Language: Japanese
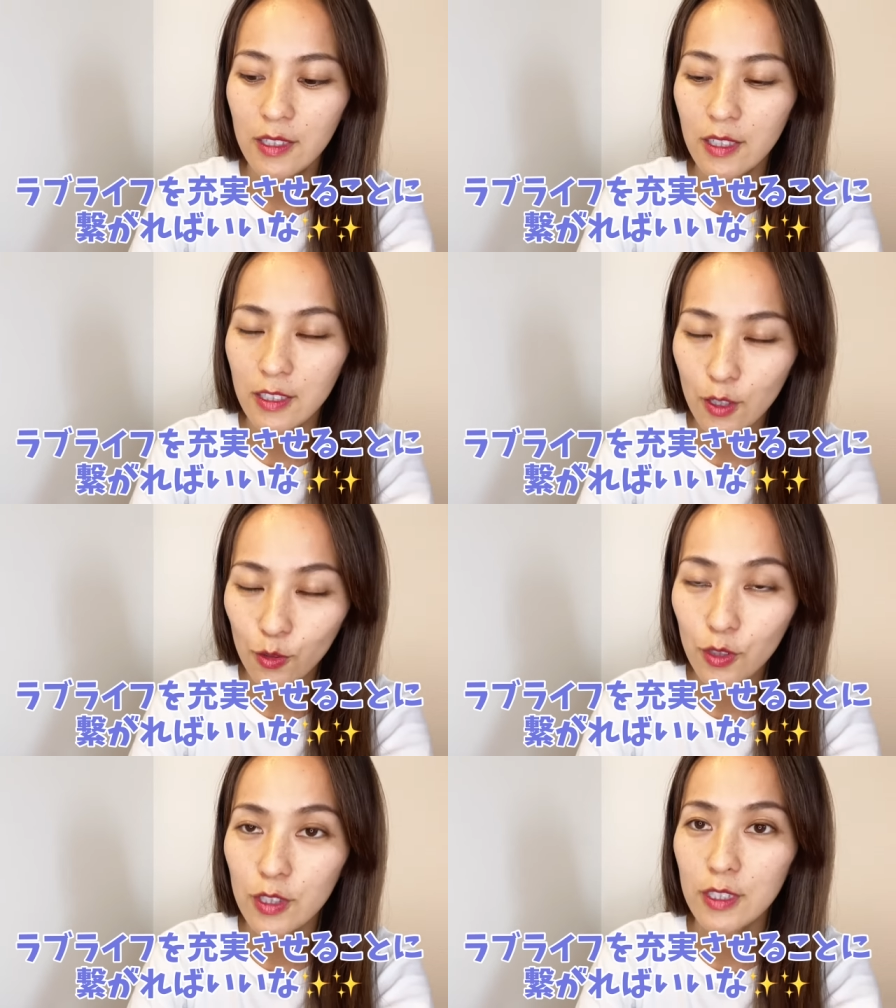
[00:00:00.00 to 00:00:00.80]
させる
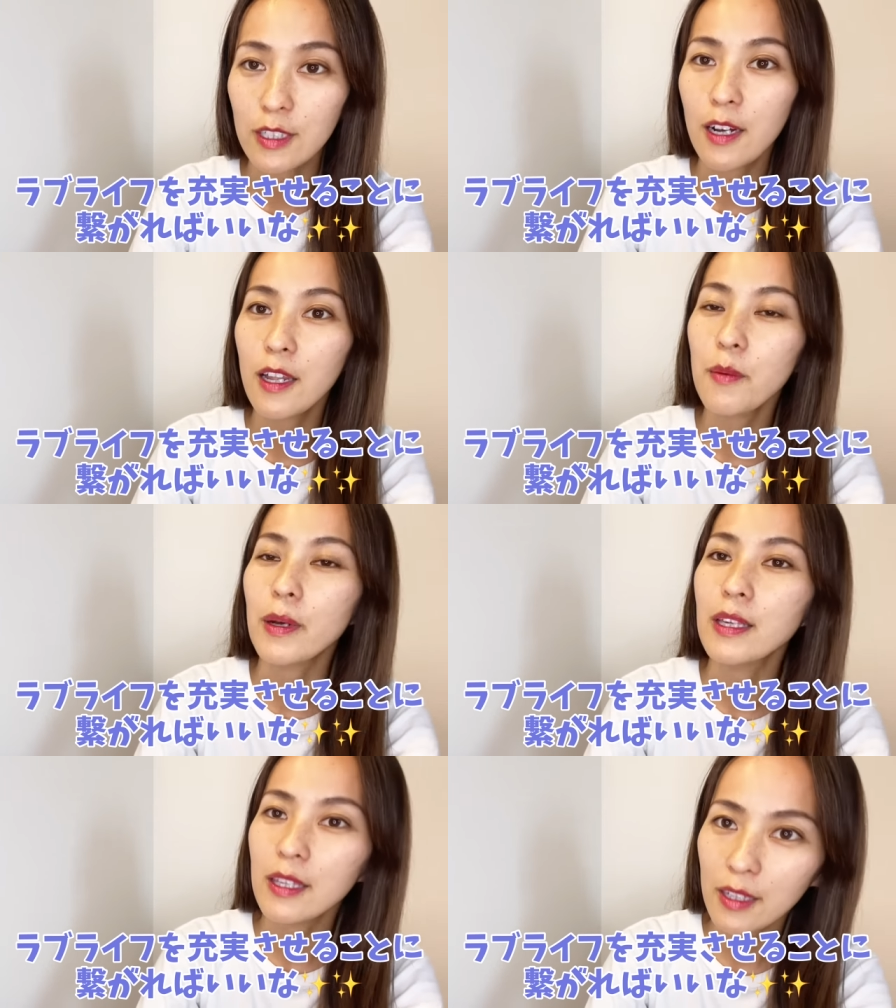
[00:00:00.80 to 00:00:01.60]
ことにつながれ
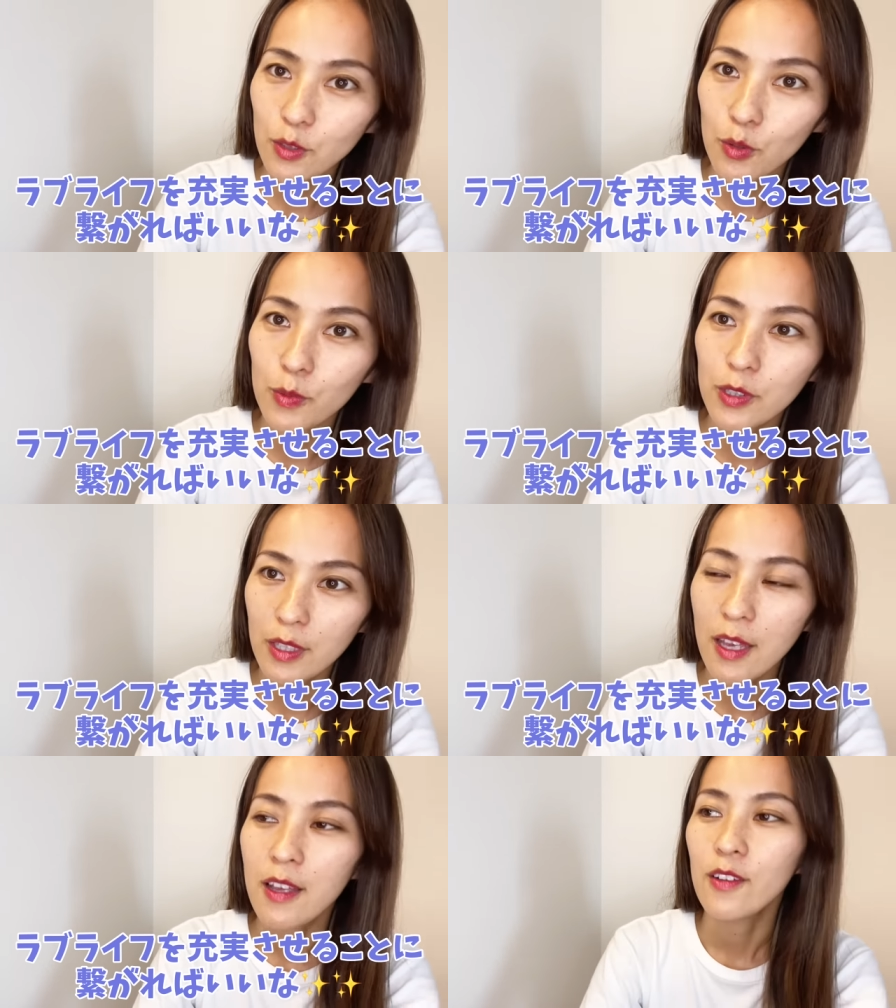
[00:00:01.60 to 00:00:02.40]
ばいいなと思っ
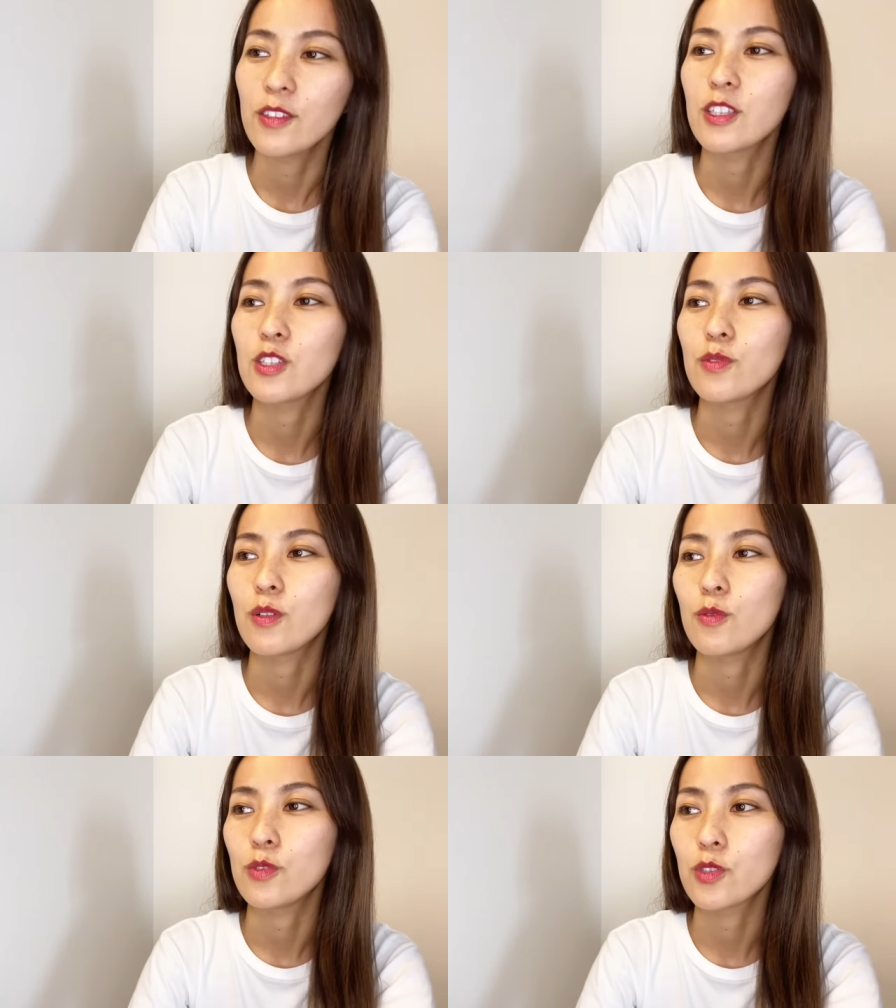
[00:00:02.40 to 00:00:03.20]
て、私は
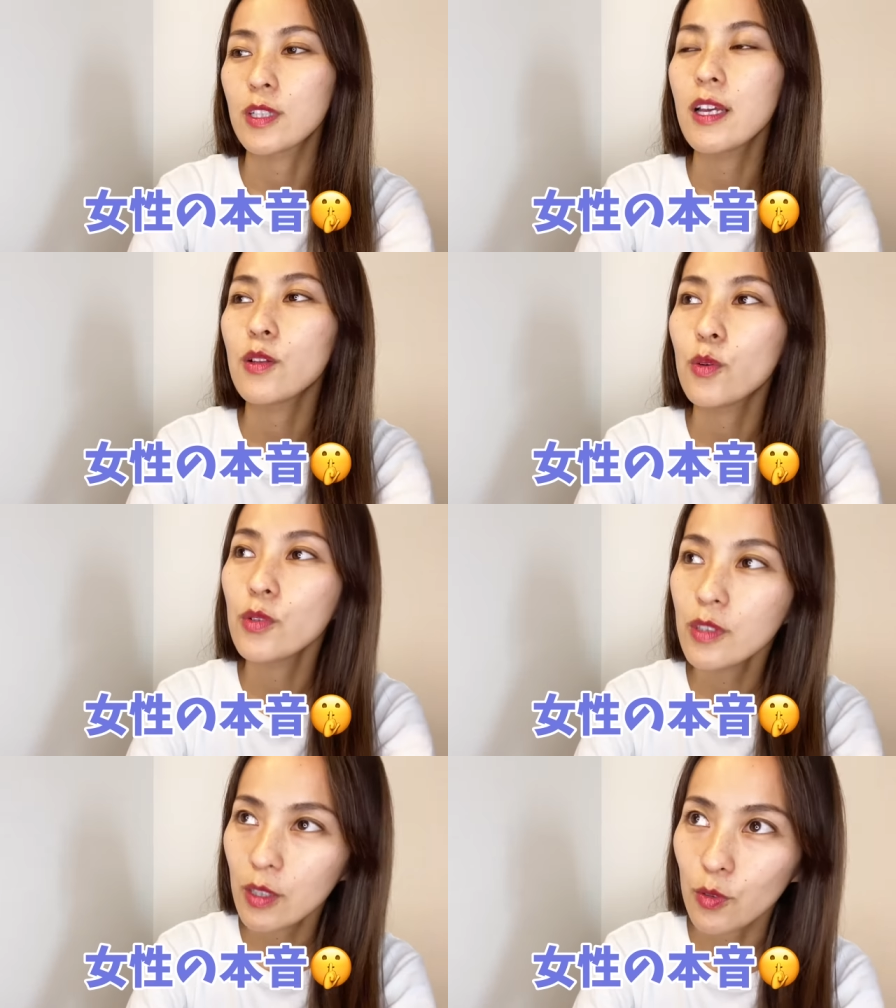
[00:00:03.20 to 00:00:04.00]
こう、女性の
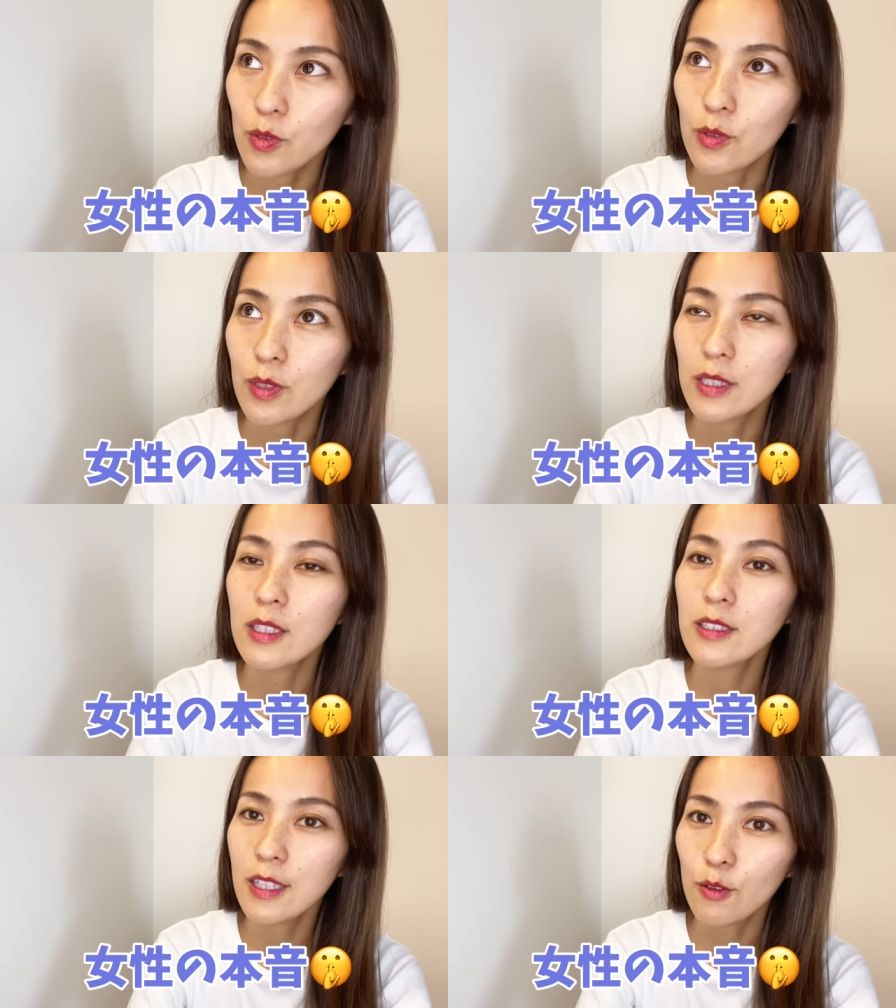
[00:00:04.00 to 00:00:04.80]
本音という
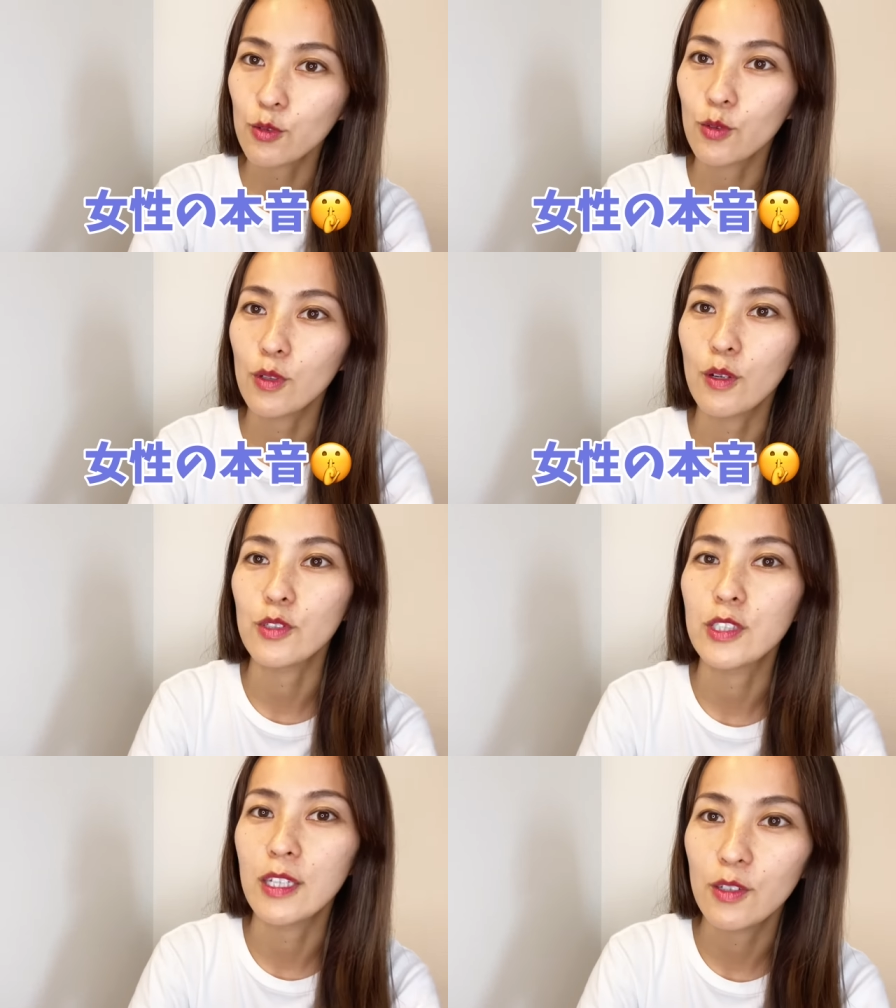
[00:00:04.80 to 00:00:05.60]
形でお届けを
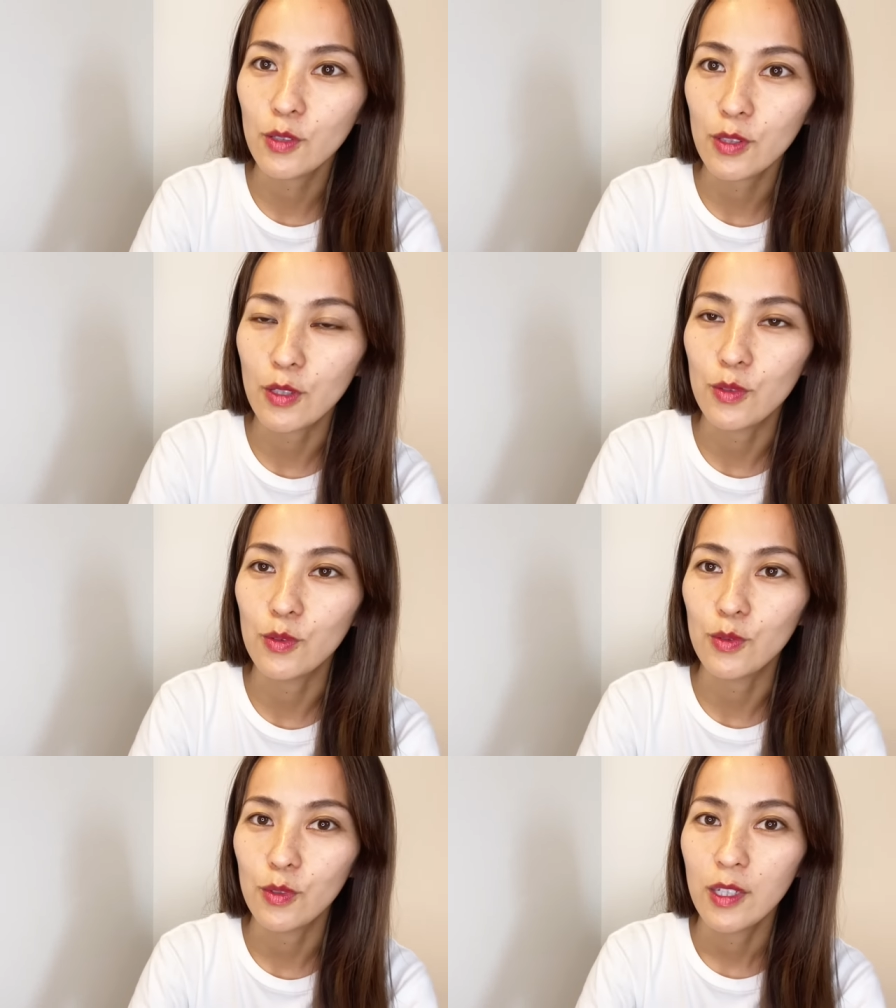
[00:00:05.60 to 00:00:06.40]
しているって
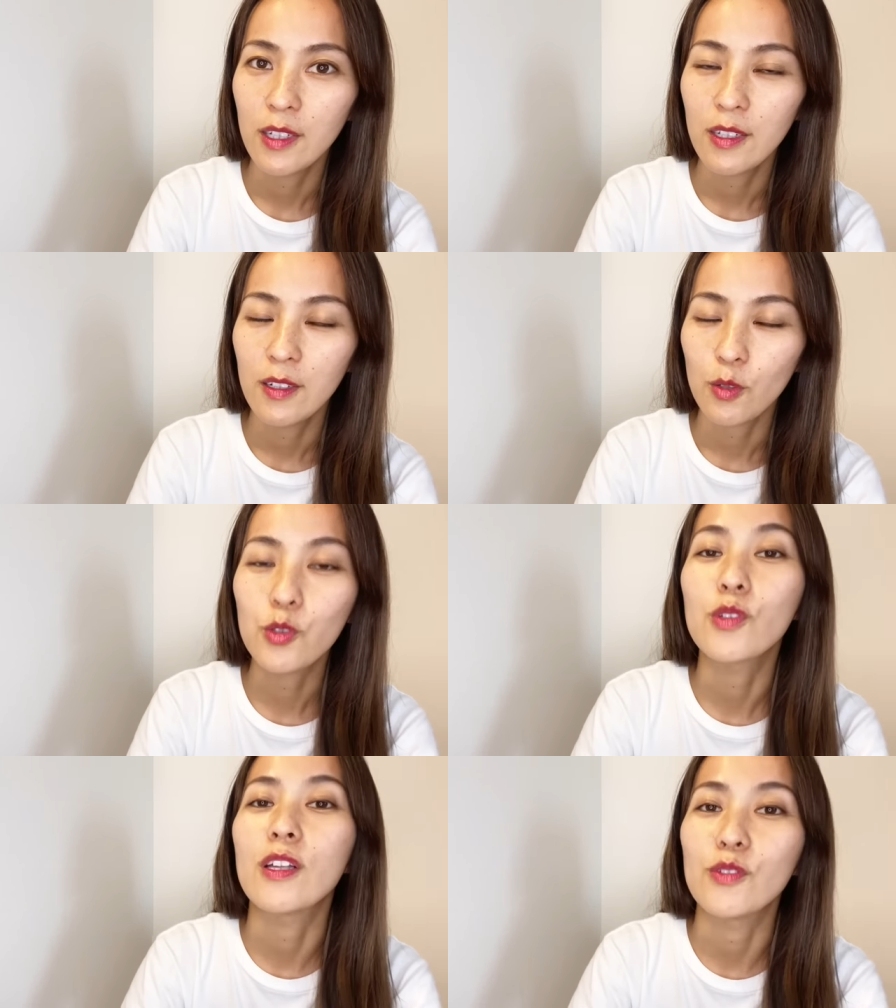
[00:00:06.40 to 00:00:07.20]
いうこ
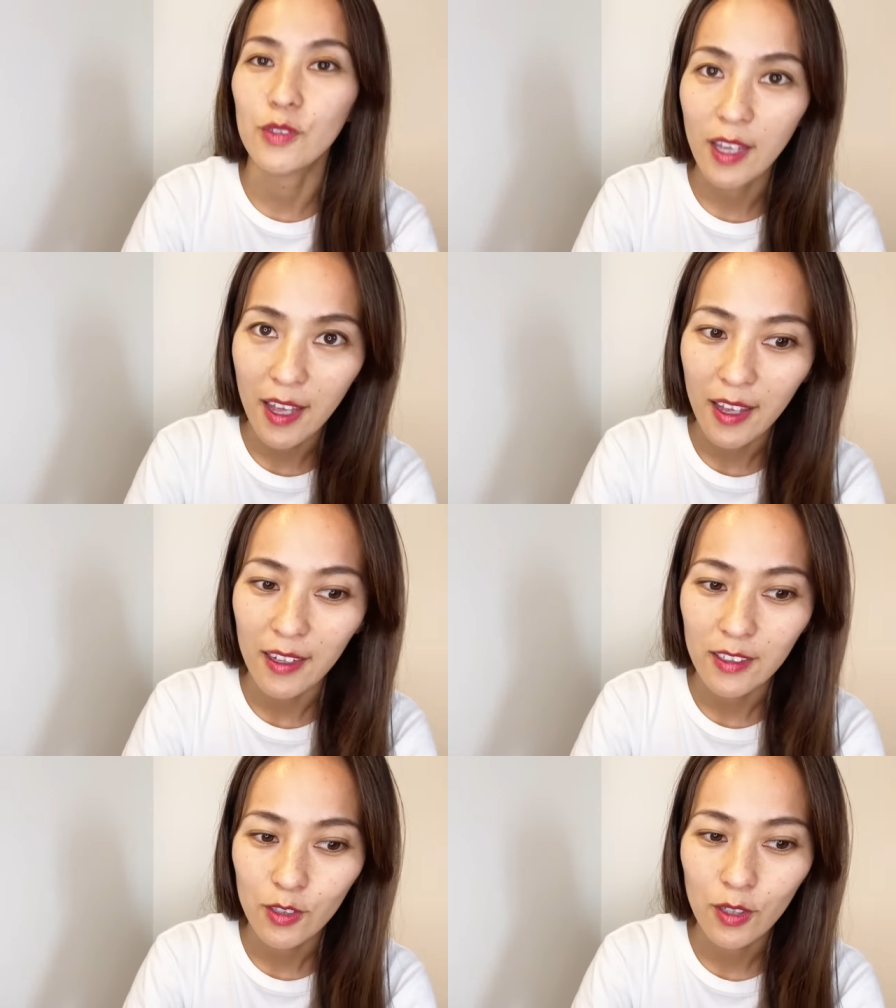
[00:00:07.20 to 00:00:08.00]
となの
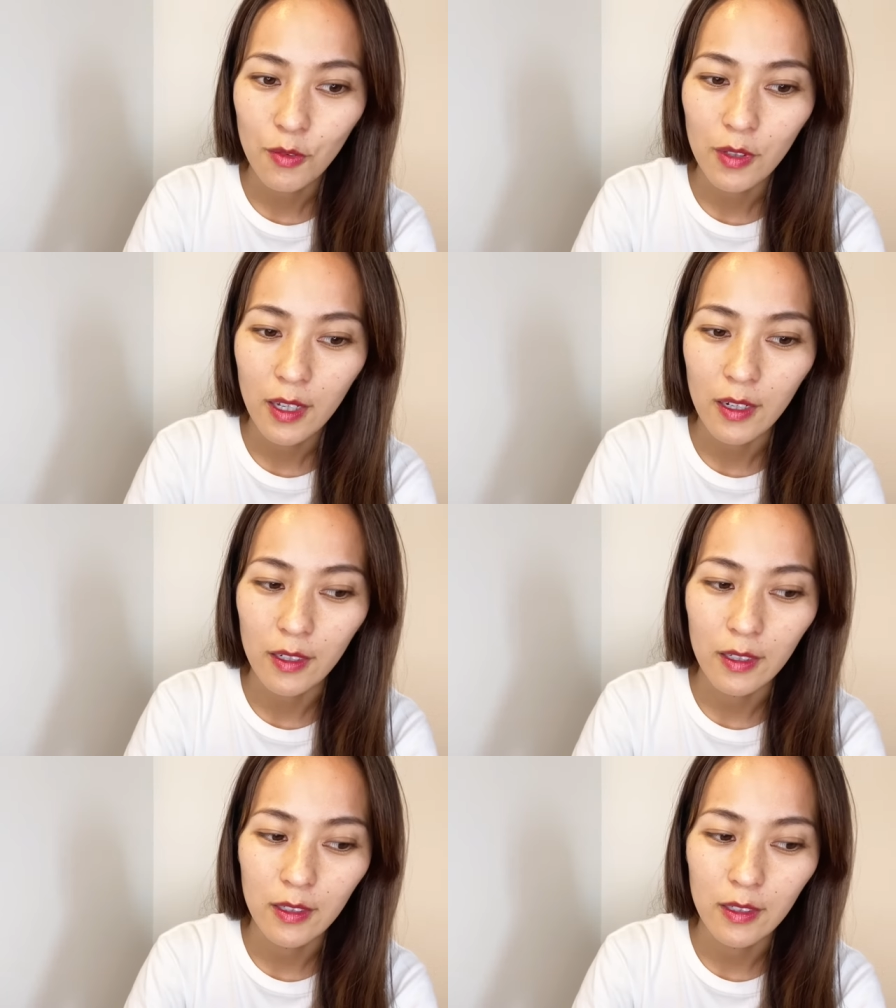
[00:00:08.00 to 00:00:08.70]
で、それをなんか、